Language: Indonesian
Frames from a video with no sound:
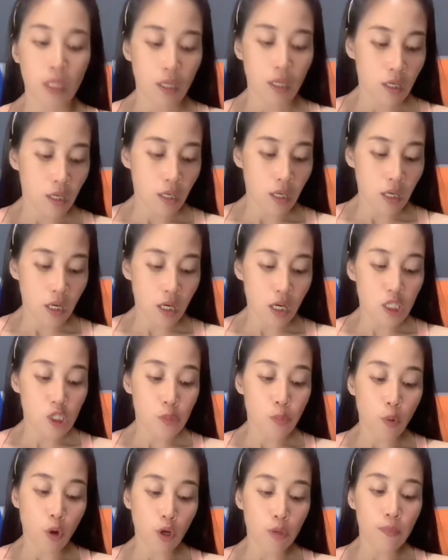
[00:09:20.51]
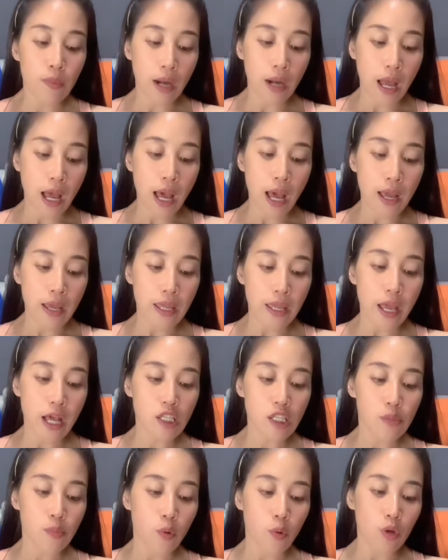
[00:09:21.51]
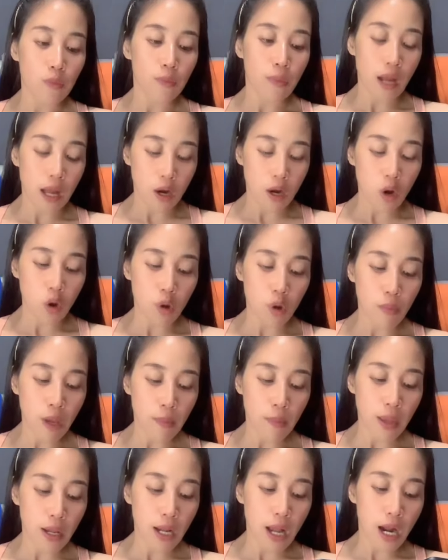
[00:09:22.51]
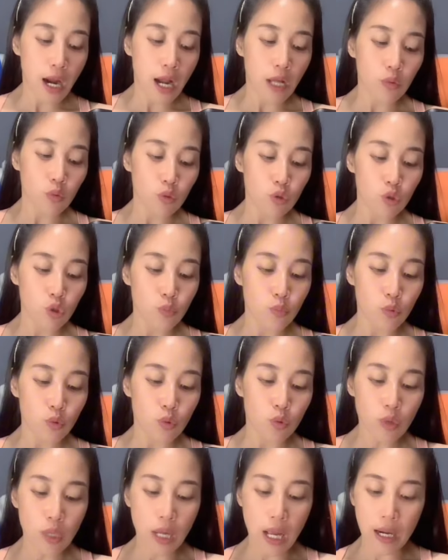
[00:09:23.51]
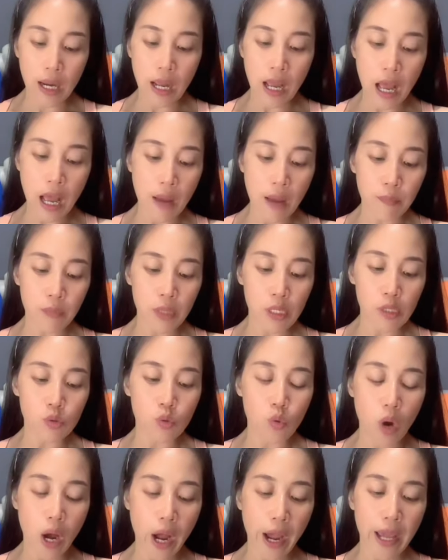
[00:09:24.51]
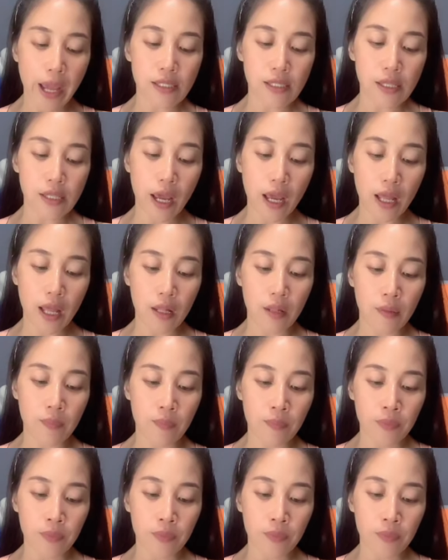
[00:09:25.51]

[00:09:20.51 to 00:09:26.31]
uh, sport bra ya sport bra kalau BB kakak 70 kakak ambil 2 XL